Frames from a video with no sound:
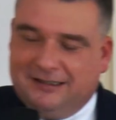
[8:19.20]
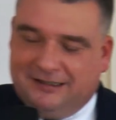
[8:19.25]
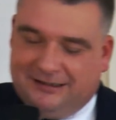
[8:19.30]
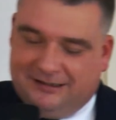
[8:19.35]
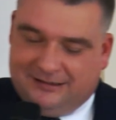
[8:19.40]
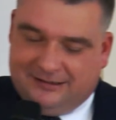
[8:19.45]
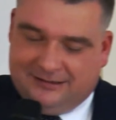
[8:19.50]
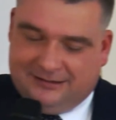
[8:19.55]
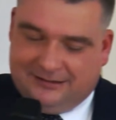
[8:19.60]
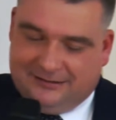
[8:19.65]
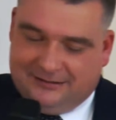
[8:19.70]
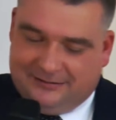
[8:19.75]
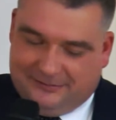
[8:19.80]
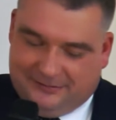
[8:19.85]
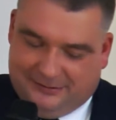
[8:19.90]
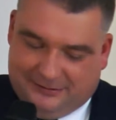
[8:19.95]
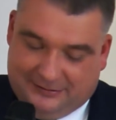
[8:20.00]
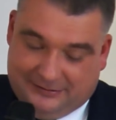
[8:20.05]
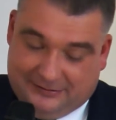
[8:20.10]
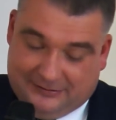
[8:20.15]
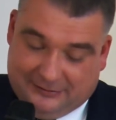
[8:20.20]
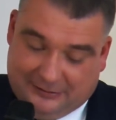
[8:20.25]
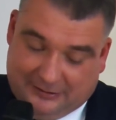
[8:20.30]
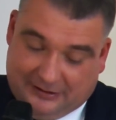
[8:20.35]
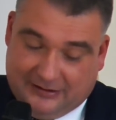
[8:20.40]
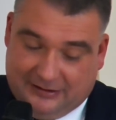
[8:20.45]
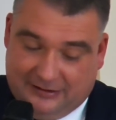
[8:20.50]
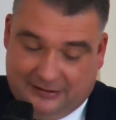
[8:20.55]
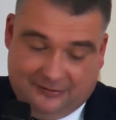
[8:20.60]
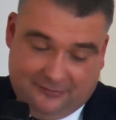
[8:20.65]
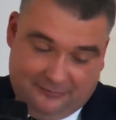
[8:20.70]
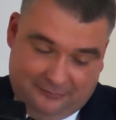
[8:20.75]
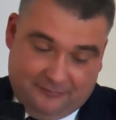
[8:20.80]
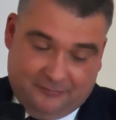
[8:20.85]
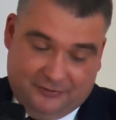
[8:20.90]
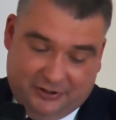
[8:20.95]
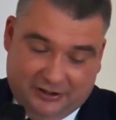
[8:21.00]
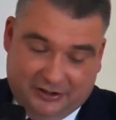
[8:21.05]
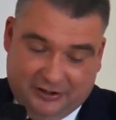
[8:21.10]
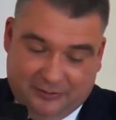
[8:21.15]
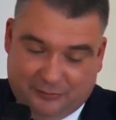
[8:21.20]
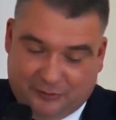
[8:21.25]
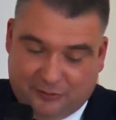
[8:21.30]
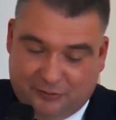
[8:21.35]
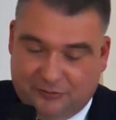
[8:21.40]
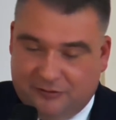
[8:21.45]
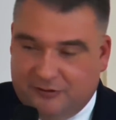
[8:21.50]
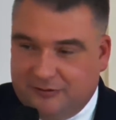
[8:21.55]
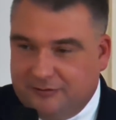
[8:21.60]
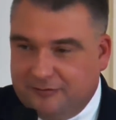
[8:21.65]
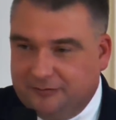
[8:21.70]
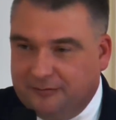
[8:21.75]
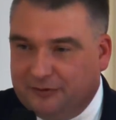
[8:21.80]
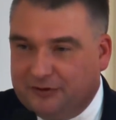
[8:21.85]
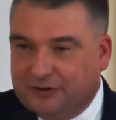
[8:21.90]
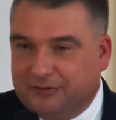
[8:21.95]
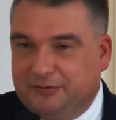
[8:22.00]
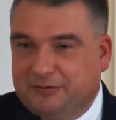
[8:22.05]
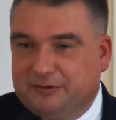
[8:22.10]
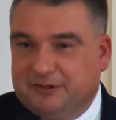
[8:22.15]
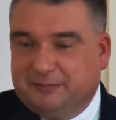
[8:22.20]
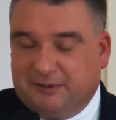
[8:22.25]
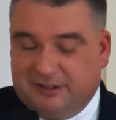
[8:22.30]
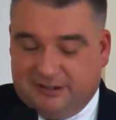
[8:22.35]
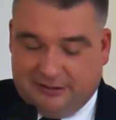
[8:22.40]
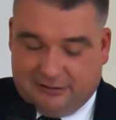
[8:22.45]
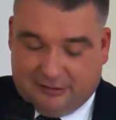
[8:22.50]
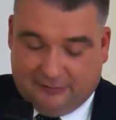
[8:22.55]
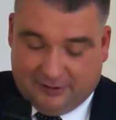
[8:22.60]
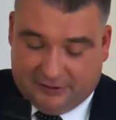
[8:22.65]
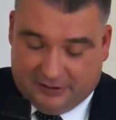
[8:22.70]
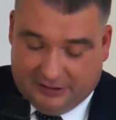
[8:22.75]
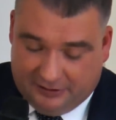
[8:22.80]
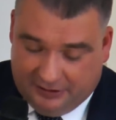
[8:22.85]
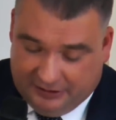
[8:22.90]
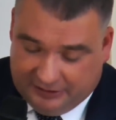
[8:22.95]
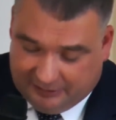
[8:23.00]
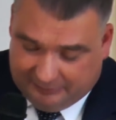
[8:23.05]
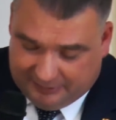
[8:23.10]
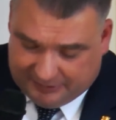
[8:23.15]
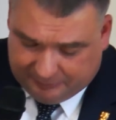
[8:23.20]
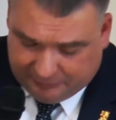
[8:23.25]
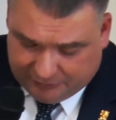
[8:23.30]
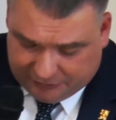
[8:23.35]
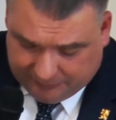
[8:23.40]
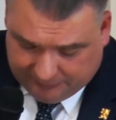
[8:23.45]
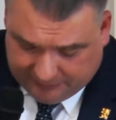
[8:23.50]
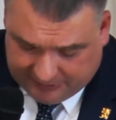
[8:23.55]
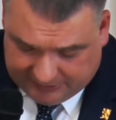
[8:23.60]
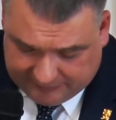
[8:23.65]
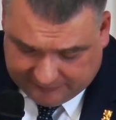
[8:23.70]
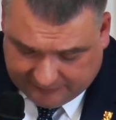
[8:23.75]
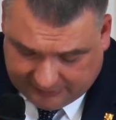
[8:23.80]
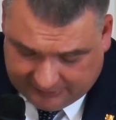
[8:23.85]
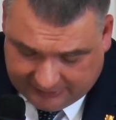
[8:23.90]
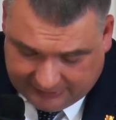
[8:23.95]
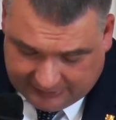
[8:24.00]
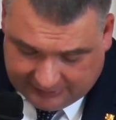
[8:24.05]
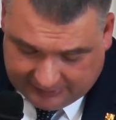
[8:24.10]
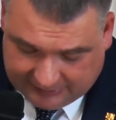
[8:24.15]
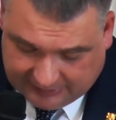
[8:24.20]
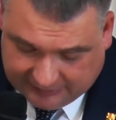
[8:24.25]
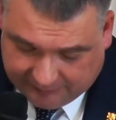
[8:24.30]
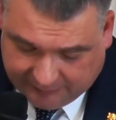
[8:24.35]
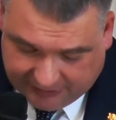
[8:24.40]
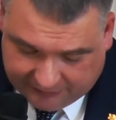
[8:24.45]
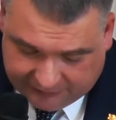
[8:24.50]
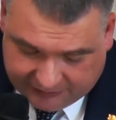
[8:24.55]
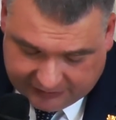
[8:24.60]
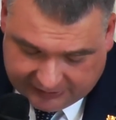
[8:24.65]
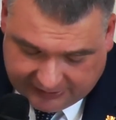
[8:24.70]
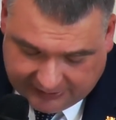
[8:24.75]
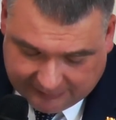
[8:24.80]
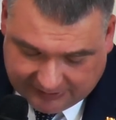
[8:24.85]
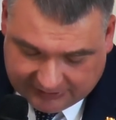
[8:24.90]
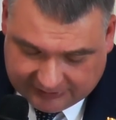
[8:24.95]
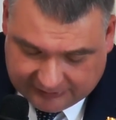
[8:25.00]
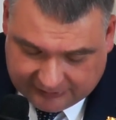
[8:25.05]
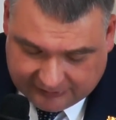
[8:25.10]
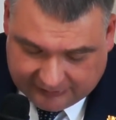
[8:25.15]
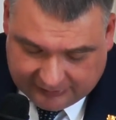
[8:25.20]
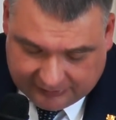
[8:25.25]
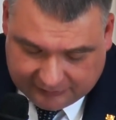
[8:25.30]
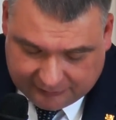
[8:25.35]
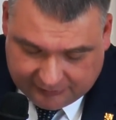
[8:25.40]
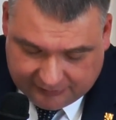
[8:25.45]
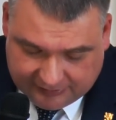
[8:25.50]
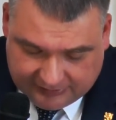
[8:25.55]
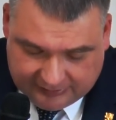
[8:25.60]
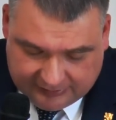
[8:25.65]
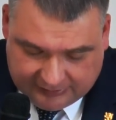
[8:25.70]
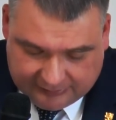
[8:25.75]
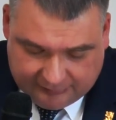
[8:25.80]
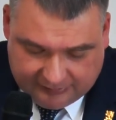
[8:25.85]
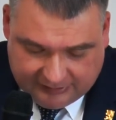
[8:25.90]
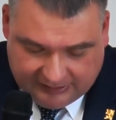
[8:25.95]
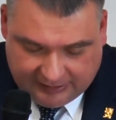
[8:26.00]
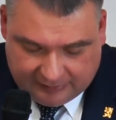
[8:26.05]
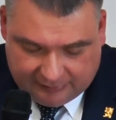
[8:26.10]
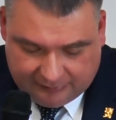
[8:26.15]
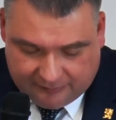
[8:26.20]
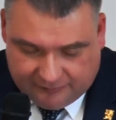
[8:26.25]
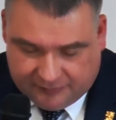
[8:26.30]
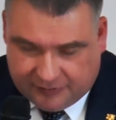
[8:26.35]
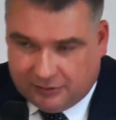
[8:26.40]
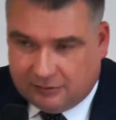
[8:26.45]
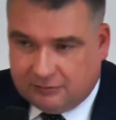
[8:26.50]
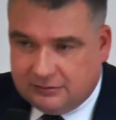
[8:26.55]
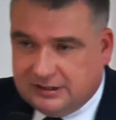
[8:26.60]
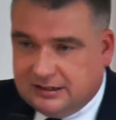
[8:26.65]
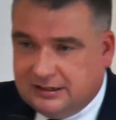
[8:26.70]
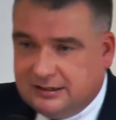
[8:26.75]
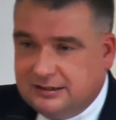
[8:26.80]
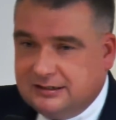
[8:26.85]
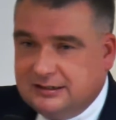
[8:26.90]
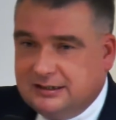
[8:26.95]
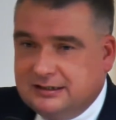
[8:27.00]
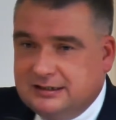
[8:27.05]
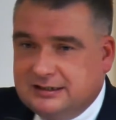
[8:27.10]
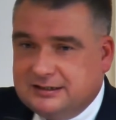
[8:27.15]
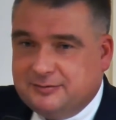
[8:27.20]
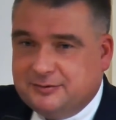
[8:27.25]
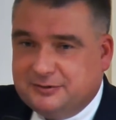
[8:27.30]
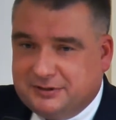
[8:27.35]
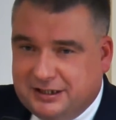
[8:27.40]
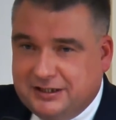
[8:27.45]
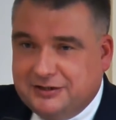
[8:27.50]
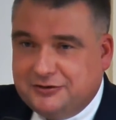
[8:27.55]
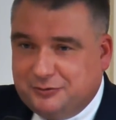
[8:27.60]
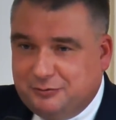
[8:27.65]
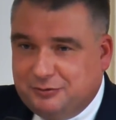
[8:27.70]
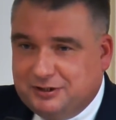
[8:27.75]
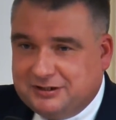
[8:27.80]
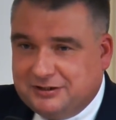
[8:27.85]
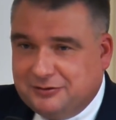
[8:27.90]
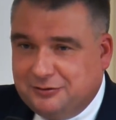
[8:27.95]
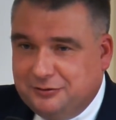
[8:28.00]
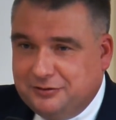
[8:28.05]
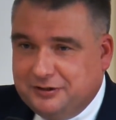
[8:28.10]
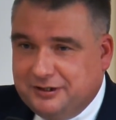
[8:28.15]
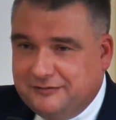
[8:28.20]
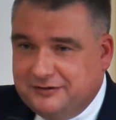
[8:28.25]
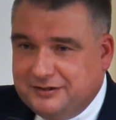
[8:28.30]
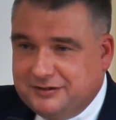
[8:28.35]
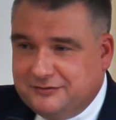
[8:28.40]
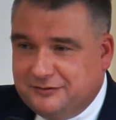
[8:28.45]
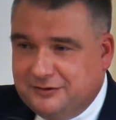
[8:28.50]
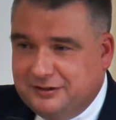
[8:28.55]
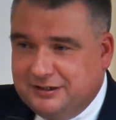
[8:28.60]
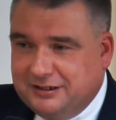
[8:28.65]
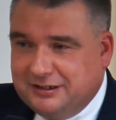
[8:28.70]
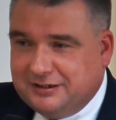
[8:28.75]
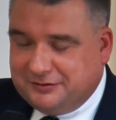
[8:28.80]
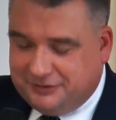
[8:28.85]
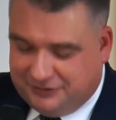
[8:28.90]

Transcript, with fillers: E, no a i dzięki Bogu go możemy zaprezentować. No i teraz proszę Państwa, ten pierwszy temat, który, który Artur wziął na, na, na spotkanie, to była teologia wyzwolenia.